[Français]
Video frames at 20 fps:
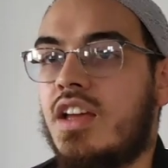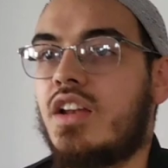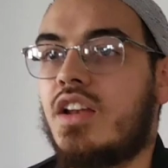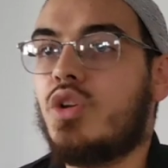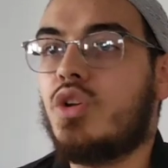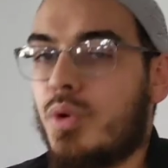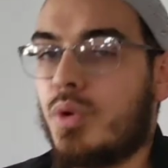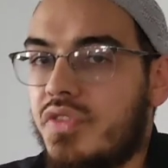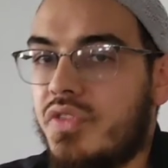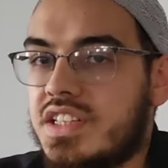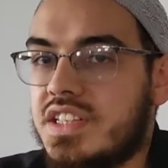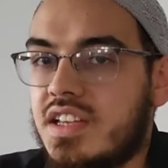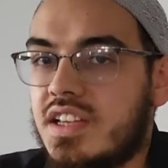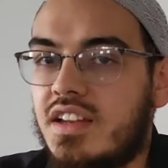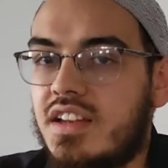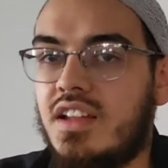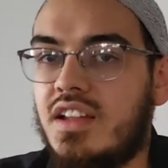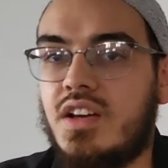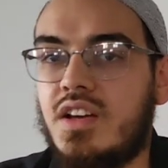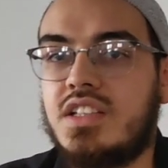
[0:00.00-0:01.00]
Le prophète
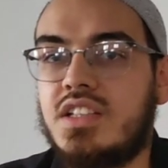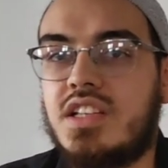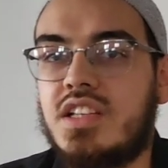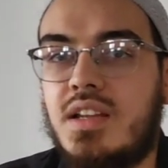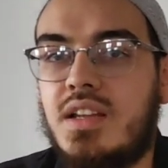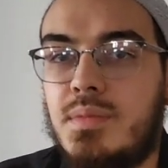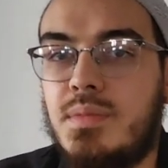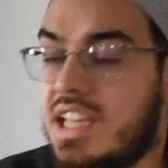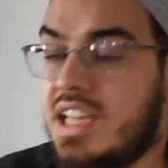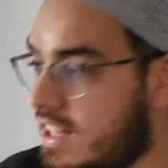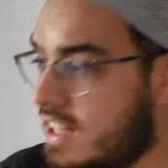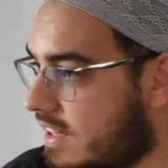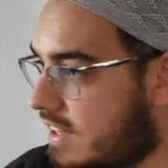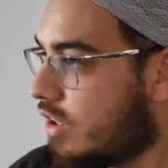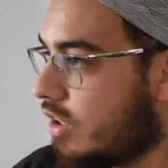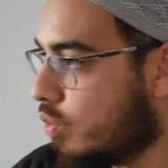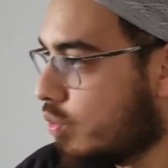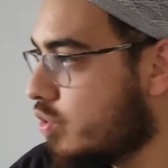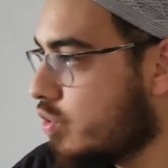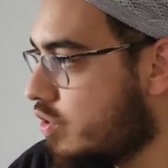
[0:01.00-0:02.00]
sallallahu alayhi wa sallam, il était
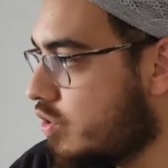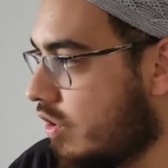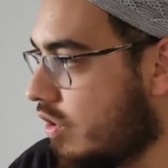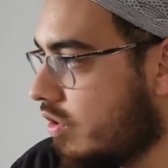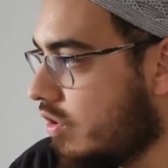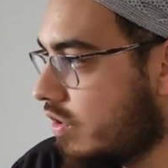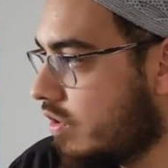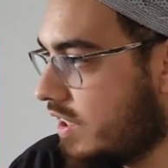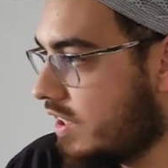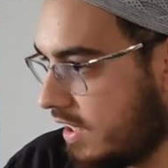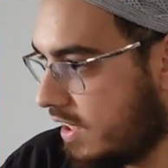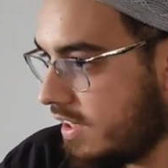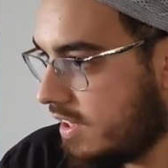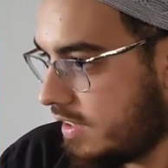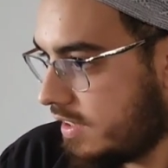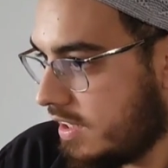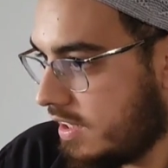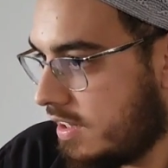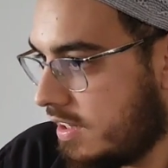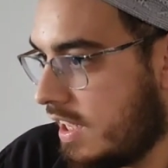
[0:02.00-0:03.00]
conscient qu'il
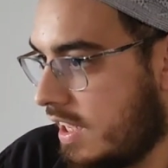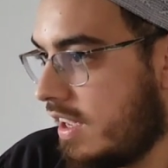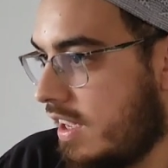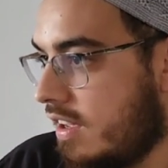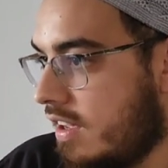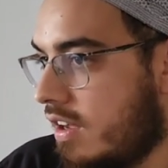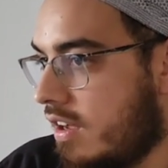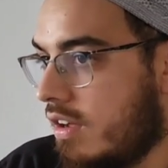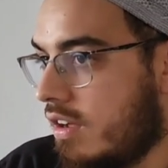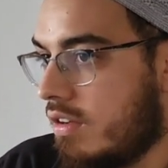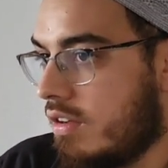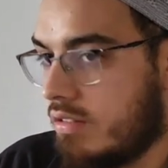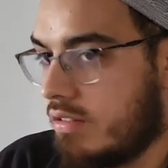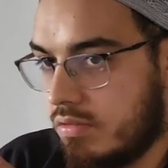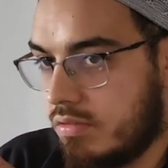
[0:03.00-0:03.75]
était né, euh,